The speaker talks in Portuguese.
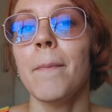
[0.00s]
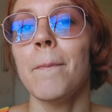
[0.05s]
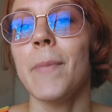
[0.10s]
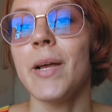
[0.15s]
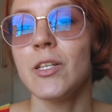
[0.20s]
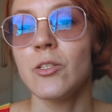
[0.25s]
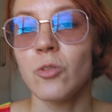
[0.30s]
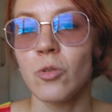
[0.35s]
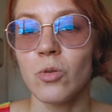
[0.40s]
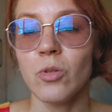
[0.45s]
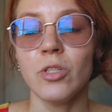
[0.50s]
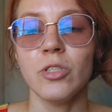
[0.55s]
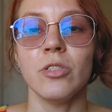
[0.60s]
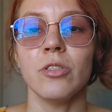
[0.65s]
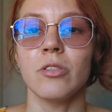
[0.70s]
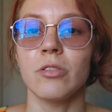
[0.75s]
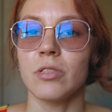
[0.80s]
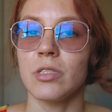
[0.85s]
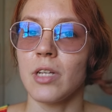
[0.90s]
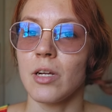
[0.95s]
Mas hoje,
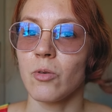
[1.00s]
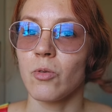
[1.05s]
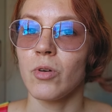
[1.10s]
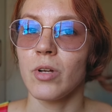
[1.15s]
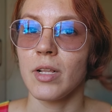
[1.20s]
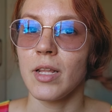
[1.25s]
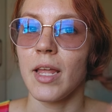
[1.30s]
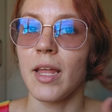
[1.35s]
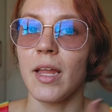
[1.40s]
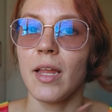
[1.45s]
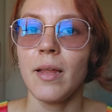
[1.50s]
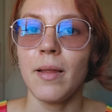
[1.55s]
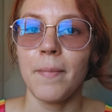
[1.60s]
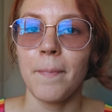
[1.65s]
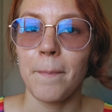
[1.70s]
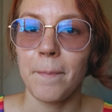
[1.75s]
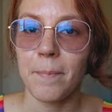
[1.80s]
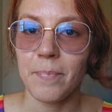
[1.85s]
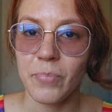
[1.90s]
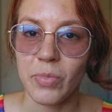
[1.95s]
ó, já acordei
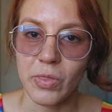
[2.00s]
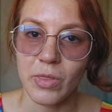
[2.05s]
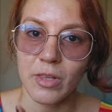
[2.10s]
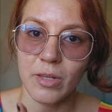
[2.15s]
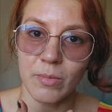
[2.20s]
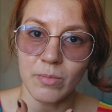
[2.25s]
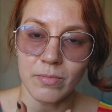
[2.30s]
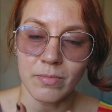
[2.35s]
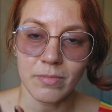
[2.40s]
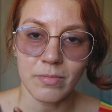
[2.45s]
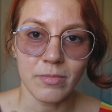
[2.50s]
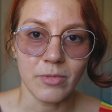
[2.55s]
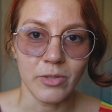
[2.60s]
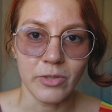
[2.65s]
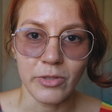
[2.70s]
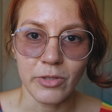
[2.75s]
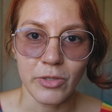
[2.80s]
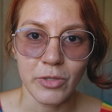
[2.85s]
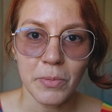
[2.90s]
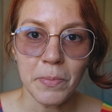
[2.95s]

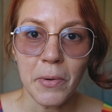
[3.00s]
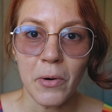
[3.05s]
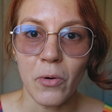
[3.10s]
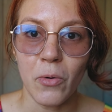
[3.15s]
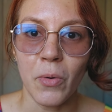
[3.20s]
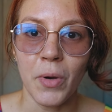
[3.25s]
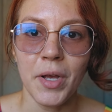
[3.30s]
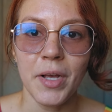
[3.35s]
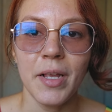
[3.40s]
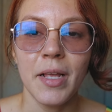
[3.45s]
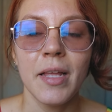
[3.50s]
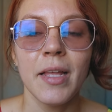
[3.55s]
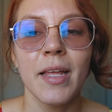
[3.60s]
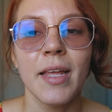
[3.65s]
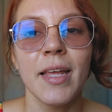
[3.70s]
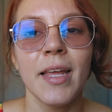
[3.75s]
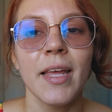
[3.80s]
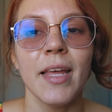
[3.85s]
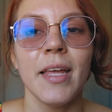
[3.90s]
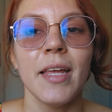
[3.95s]
muito de boa
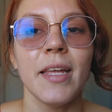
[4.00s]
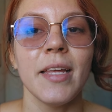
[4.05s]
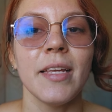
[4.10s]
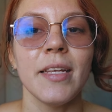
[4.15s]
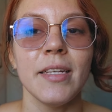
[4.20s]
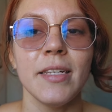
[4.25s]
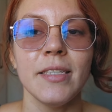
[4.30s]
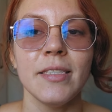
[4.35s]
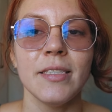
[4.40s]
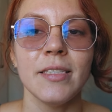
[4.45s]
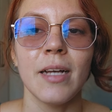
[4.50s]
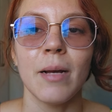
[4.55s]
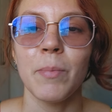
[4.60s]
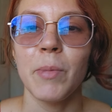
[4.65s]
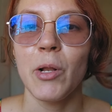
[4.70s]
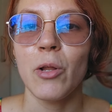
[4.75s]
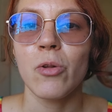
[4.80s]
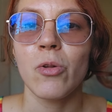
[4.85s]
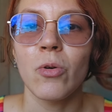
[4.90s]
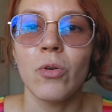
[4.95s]
e já
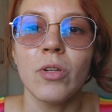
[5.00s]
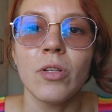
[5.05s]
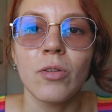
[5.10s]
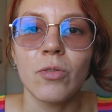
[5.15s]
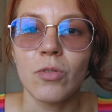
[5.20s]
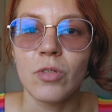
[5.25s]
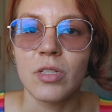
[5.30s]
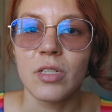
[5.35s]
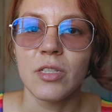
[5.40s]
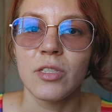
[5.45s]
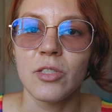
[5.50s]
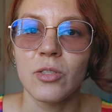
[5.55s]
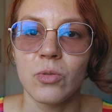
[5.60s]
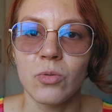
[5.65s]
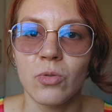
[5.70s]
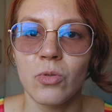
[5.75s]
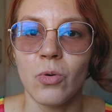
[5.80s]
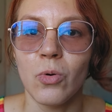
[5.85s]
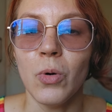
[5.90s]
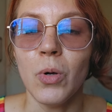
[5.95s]
melhorou, não tô sentindo
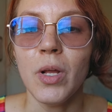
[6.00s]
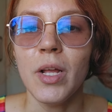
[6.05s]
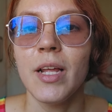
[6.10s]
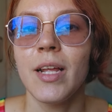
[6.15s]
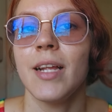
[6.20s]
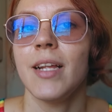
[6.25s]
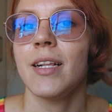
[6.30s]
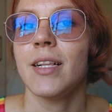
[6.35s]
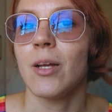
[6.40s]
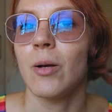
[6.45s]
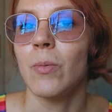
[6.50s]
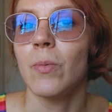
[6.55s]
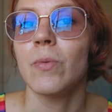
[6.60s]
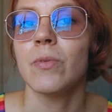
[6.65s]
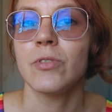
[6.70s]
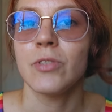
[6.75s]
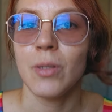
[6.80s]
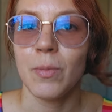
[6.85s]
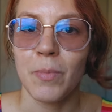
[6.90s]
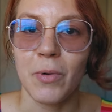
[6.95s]
dor, então
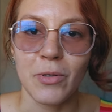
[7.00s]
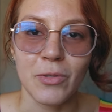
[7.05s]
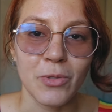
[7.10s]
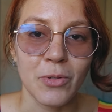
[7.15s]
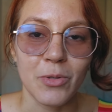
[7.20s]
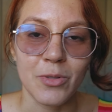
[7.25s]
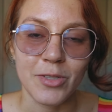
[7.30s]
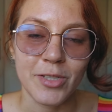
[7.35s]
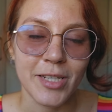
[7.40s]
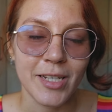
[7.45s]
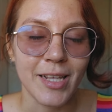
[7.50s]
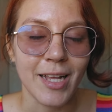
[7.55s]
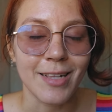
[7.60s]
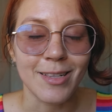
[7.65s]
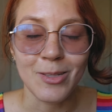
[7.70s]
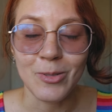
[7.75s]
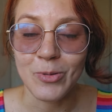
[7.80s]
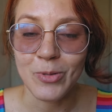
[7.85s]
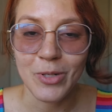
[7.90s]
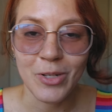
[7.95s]
já posso crochetar
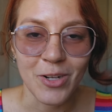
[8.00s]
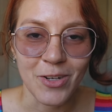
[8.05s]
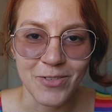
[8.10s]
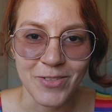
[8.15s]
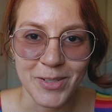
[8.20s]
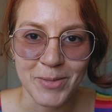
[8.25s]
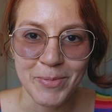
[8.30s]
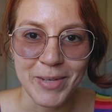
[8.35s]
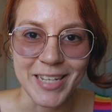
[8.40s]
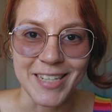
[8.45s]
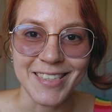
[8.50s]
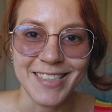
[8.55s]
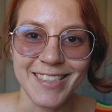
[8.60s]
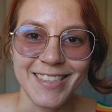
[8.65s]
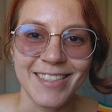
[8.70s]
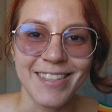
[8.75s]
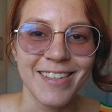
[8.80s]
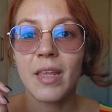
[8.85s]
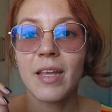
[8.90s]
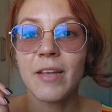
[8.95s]
tudo
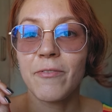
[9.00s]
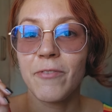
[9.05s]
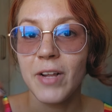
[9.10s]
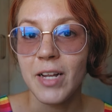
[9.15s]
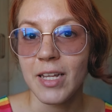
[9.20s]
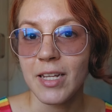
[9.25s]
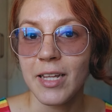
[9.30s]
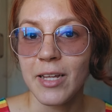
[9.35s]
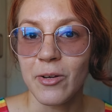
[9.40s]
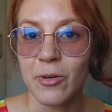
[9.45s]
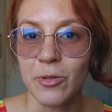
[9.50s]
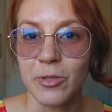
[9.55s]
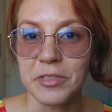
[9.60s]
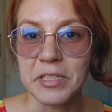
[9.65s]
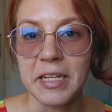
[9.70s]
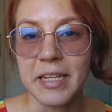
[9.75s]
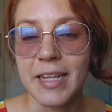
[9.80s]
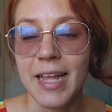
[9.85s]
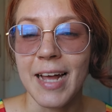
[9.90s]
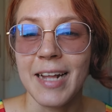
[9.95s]
novamente. Falando em
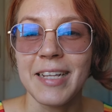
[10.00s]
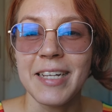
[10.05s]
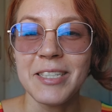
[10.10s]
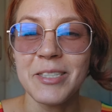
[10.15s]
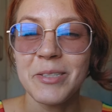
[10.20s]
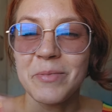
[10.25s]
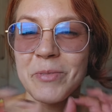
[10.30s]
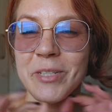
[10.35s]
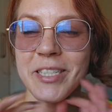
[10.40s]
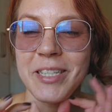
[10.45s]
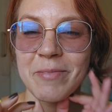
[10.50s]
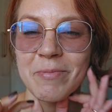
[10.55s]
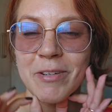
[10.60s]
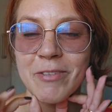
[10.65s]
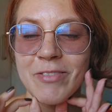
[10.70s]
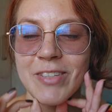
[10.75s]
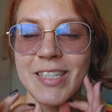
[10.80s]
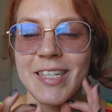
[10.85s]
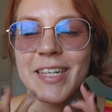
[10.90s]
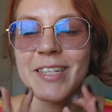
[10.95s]
crochetar, deixa eu mostrar pra
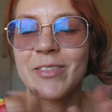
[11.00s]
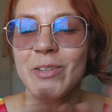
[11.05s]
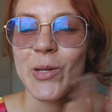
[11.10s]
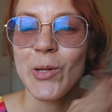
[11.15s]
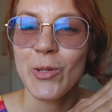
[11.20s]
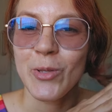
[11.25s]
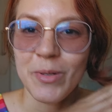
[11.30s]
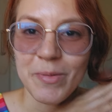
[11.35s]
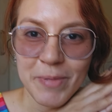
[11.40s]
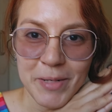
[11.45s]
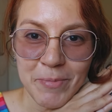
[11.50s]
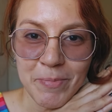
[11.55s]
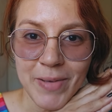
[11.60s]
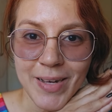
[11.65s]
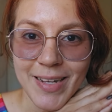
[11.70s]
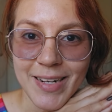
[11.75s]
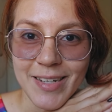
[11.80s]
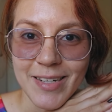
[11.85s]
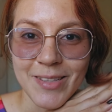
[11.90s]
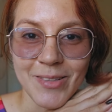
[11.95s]
vocês o que eu tô
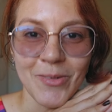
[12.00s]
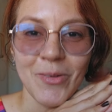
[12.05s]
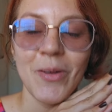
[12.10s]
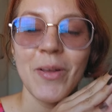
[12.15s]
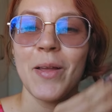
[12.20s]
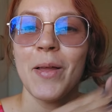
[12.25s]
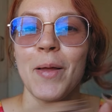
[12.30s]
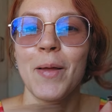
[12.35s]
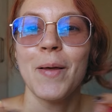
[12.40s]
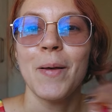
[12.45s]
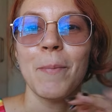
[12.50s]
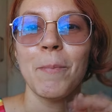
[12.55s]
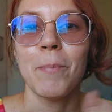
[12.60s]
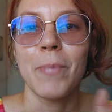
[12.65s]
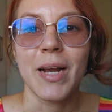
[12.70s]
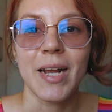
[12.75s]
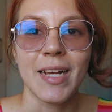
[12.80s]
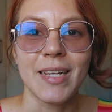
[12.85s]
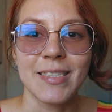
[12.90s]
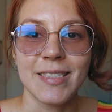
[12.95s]
preparando
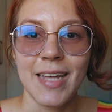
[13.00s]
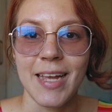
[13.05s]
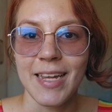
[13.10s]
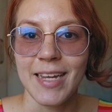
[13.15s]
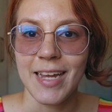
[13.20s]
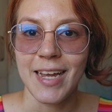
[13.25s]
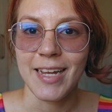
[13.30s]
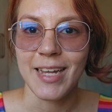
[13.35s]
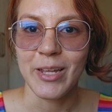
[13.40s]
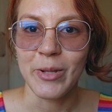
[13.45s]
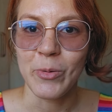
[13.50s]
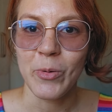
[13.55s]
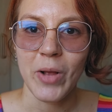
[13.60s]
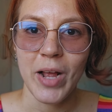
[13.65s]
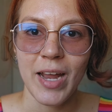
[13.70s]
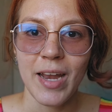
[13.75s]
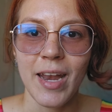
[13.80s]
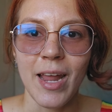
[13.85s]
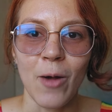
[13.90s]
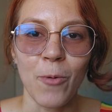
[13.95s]
para sair aqui no
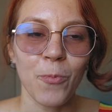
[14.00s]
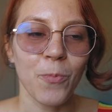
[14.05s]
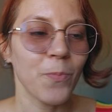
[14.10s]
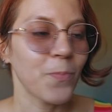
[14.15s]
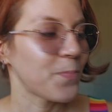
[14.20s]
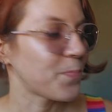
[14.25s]
canal.